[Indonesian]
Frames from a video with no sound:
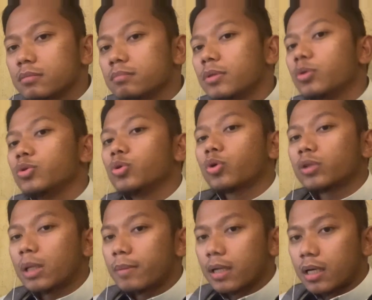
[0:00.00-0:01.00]
menuju
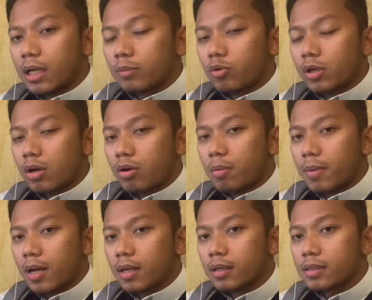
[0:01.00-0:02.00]
kota Makkah
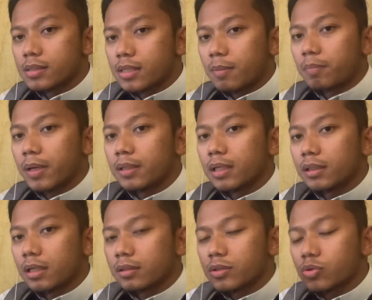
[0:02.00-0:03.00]
Al-Mukarramah sampai
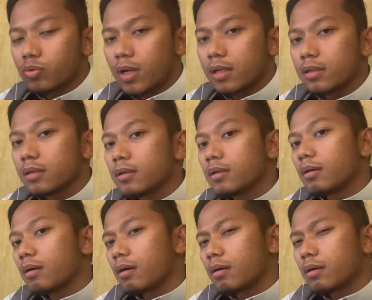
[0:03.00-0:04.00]
datangnya surat
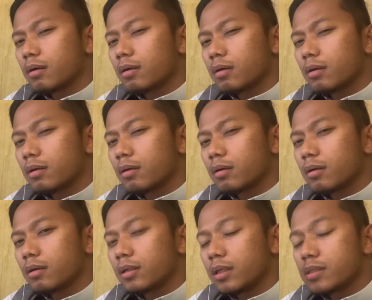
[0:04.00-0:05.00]

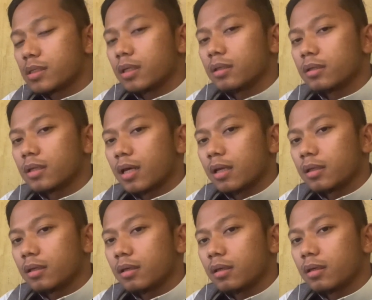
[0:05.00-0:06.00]
uh, izin
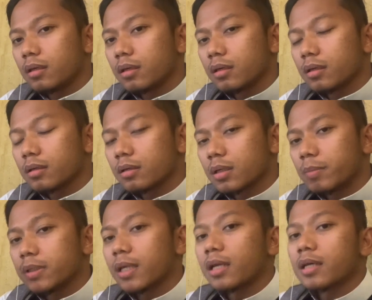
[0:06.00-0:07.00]
dari
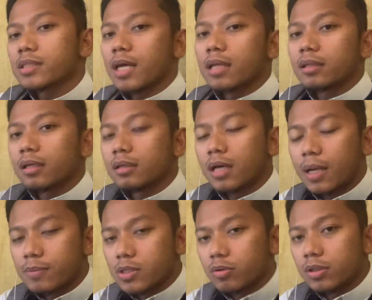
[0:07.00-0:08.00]
Kementerian Kesehatan
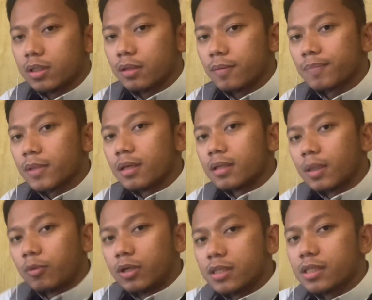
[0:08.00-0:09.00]
Arab Saudi.
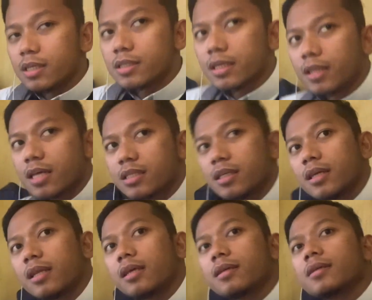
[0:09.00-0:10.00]
Namun di sini saya tidak sendiri,